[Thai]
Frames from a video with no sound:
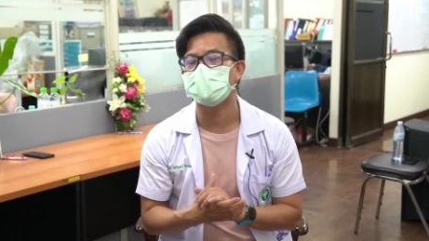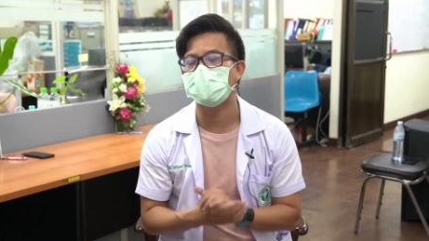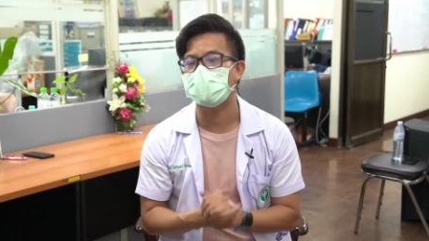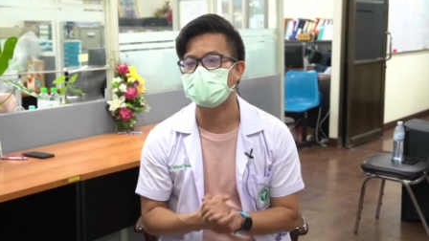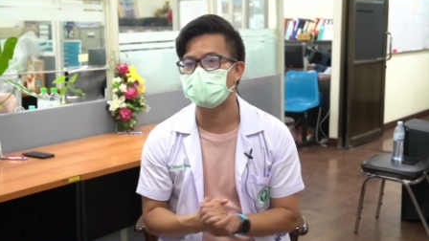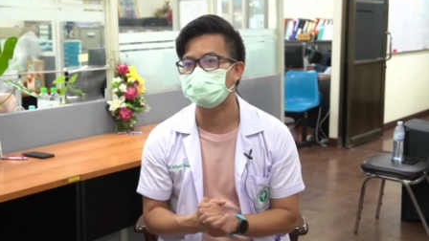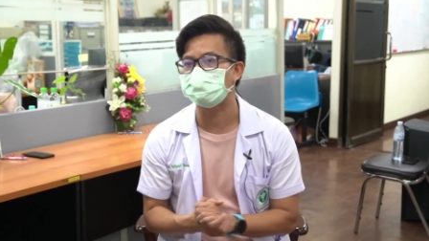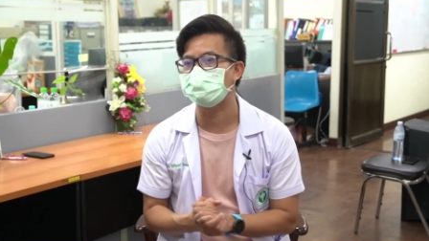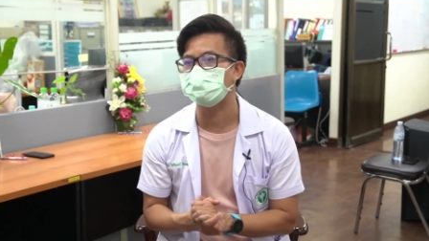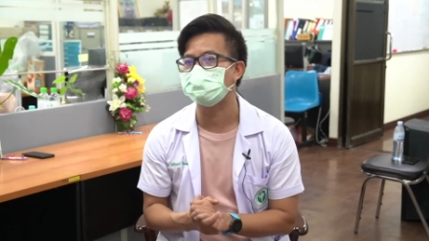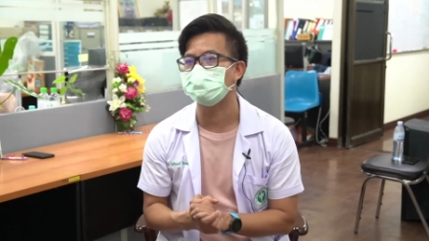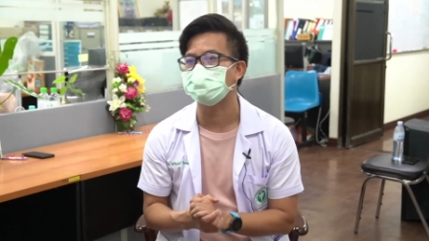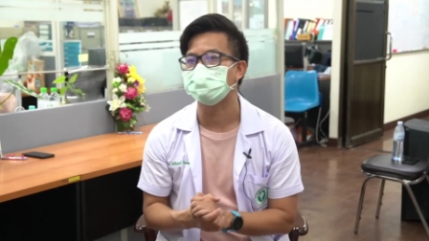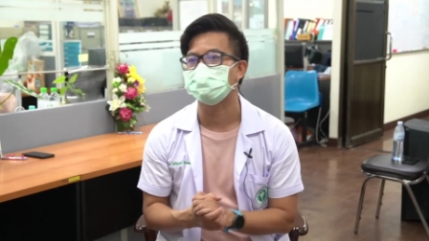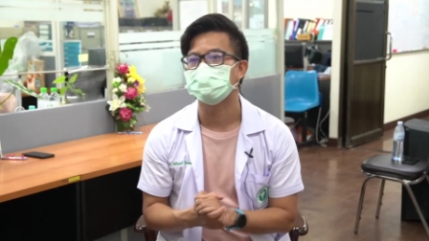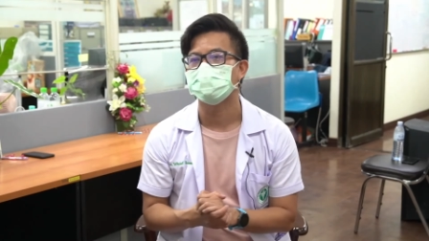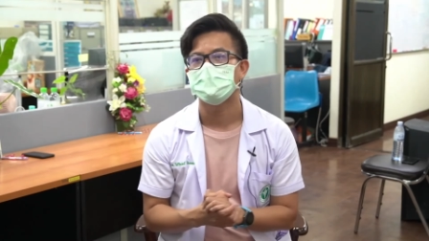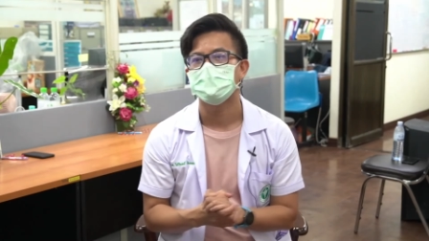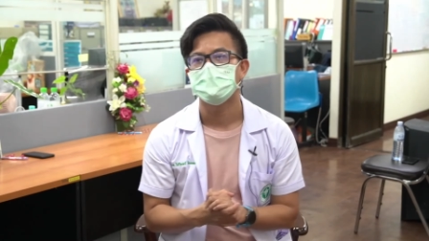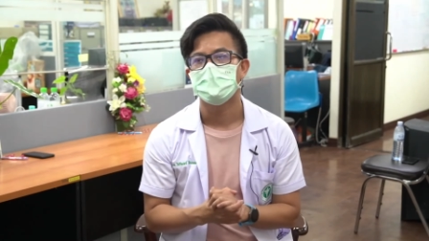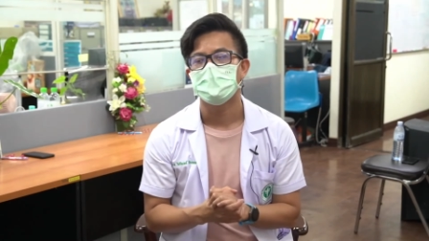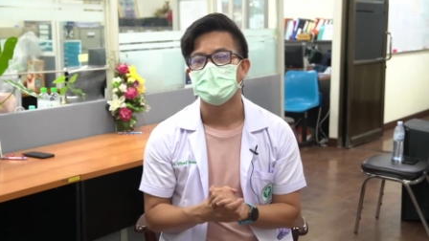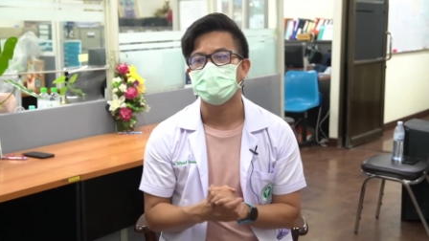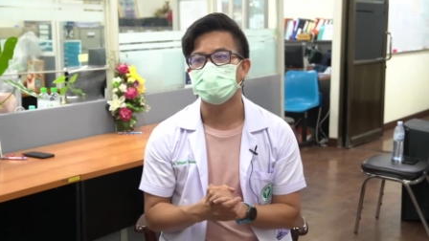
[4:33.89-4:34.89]

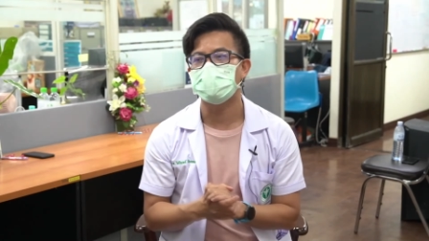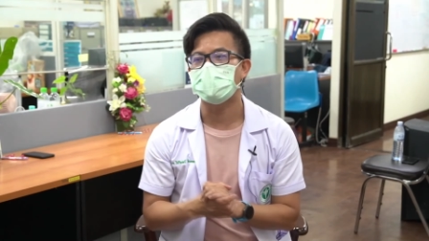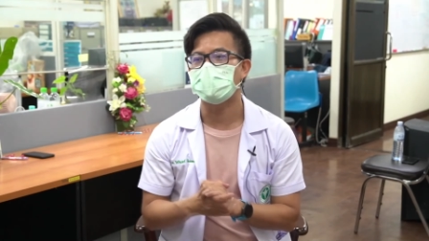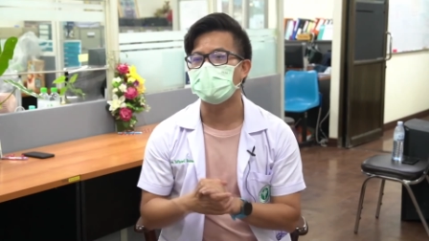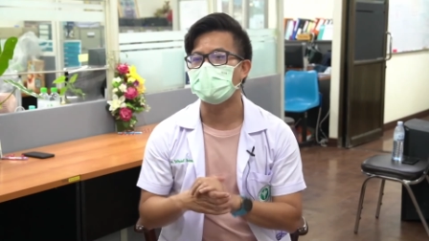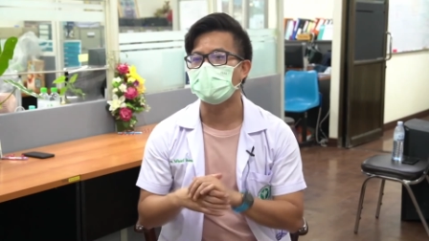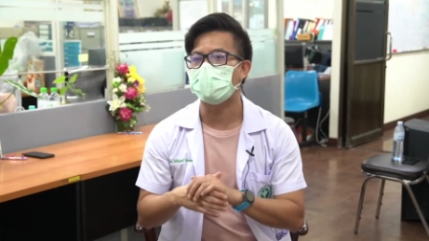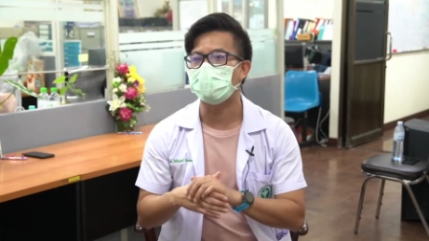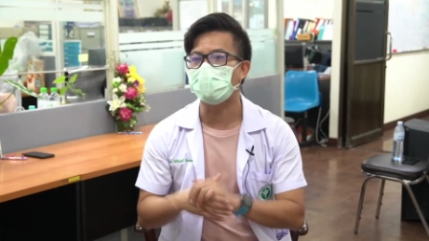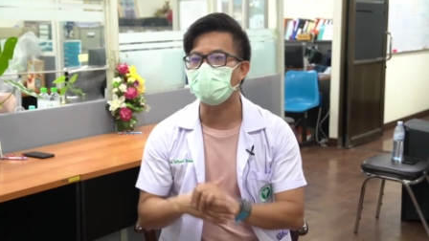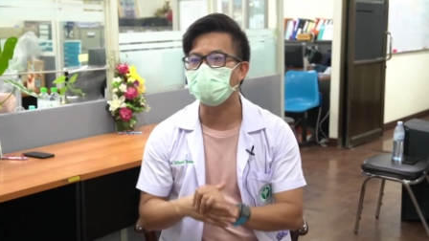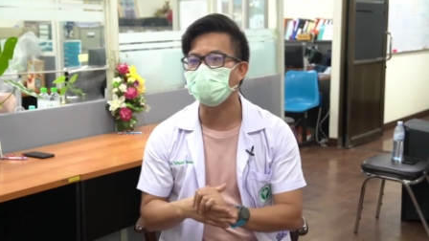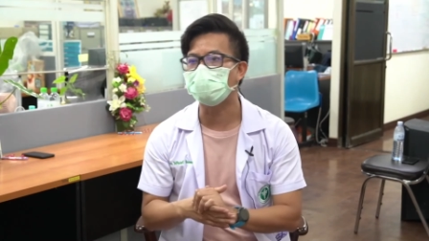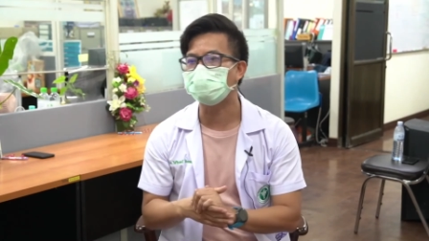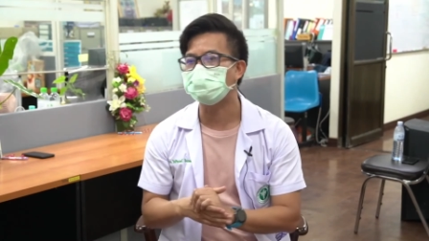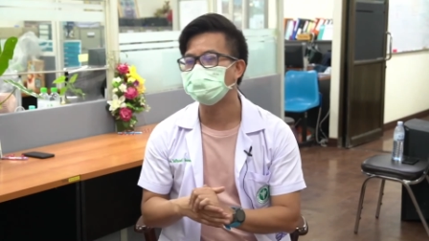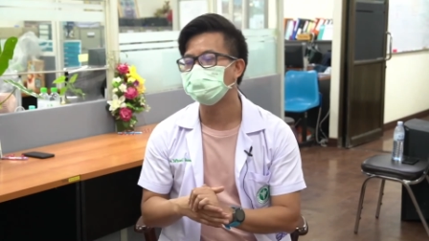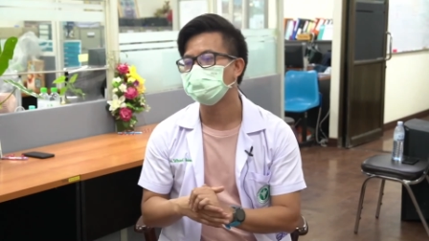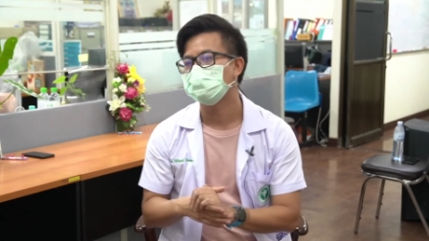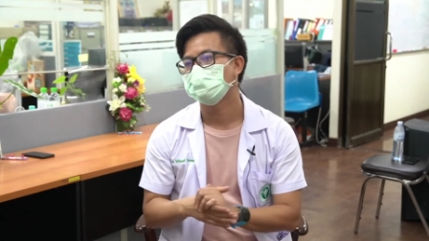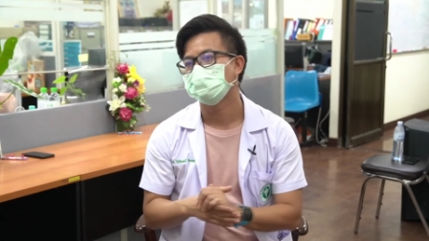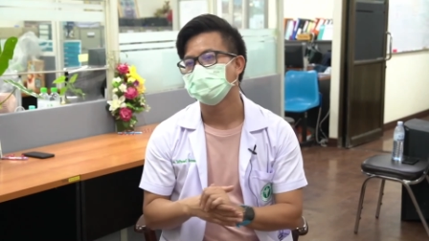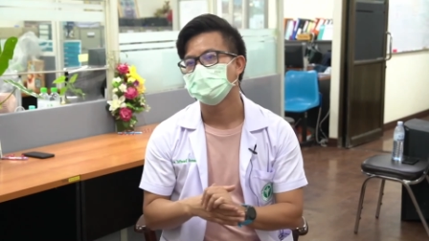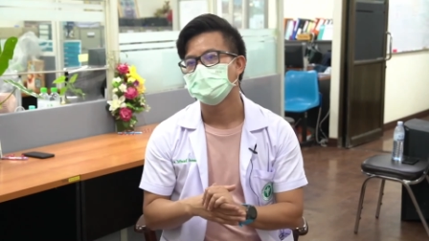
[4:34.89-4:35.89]
ทำในอนาคต
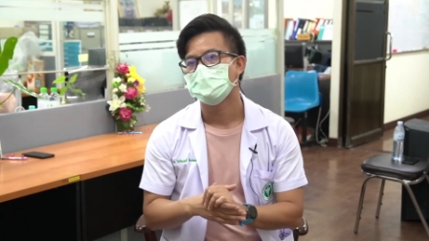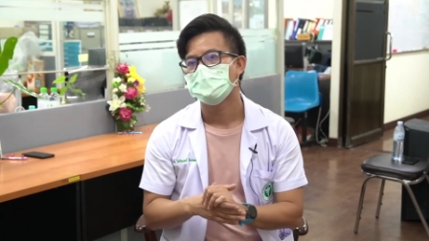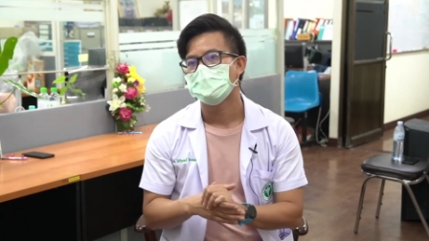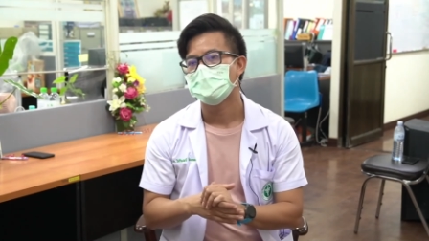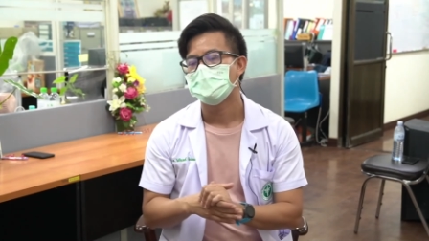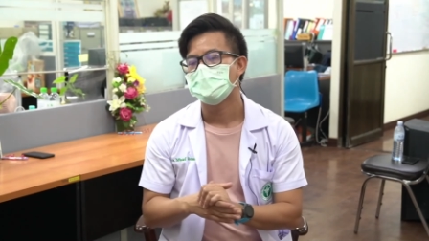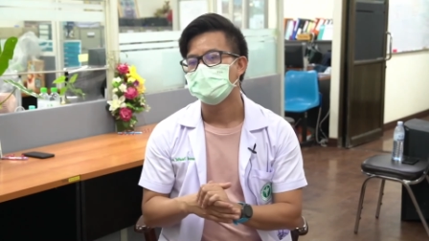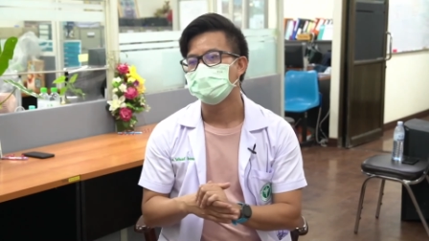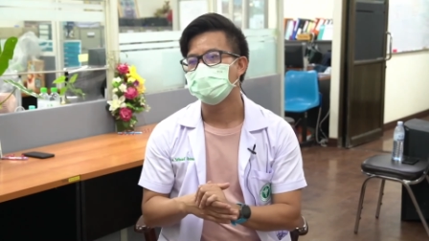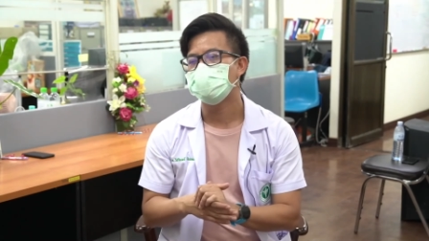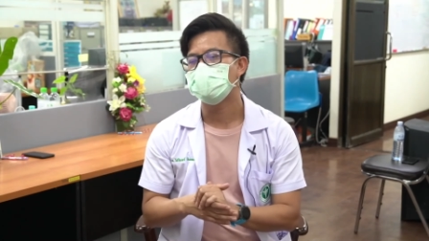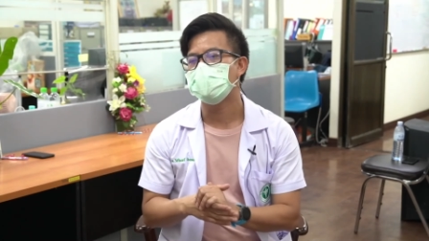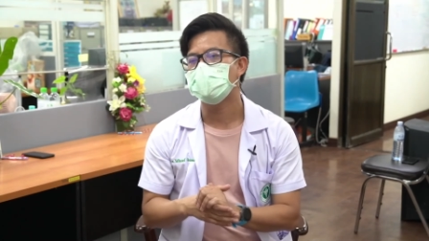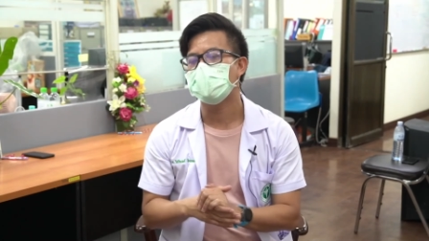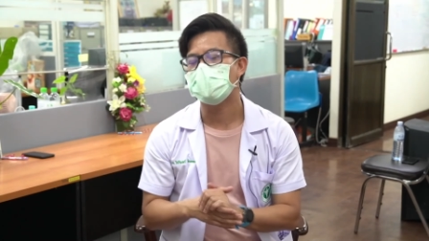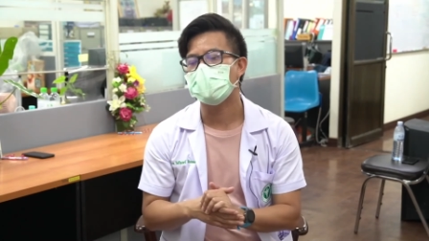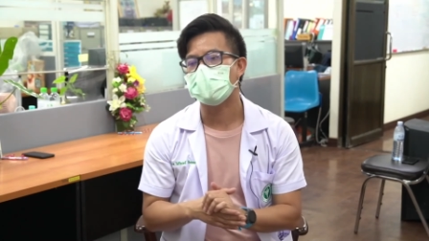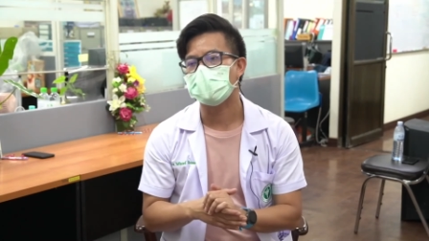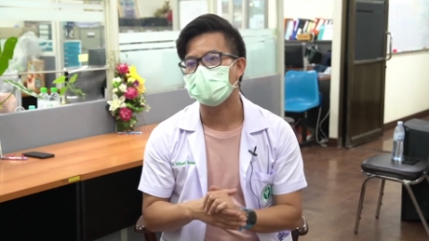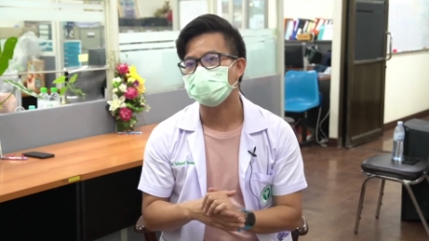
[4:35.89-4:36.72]
เพื่อ